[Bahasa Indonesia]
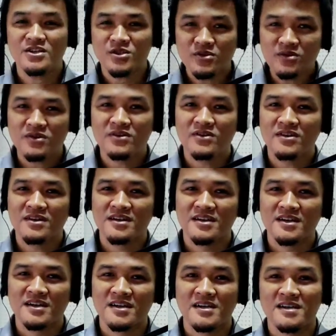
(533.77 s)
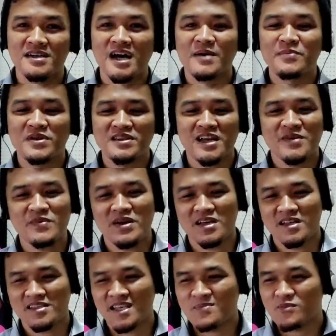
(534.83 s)
Itu yang pertama
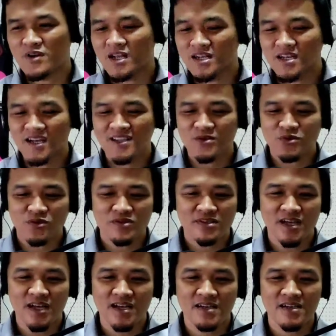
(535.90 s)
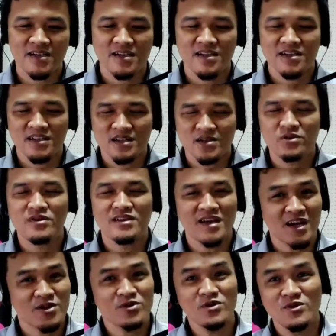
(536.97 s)
kita mulai dengan urusan
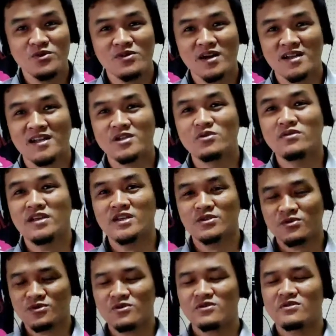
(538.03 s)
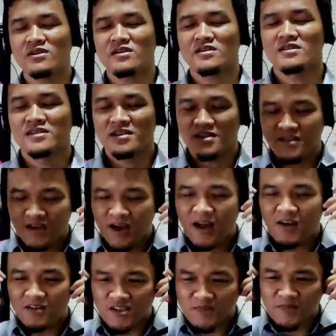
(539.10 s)
dunia dulu karena dunia itu
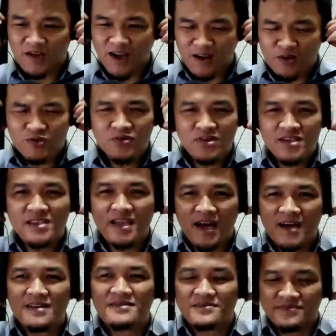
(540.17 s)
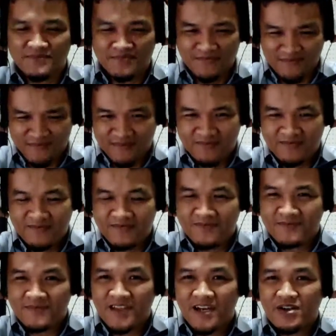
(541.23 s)
ya Allah ciptakan untuk kita
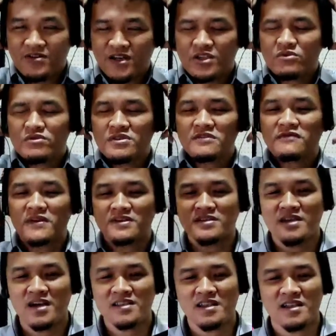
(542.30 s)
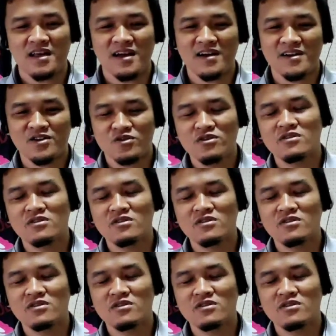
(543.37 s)
dan dunia itu sifatnya adalah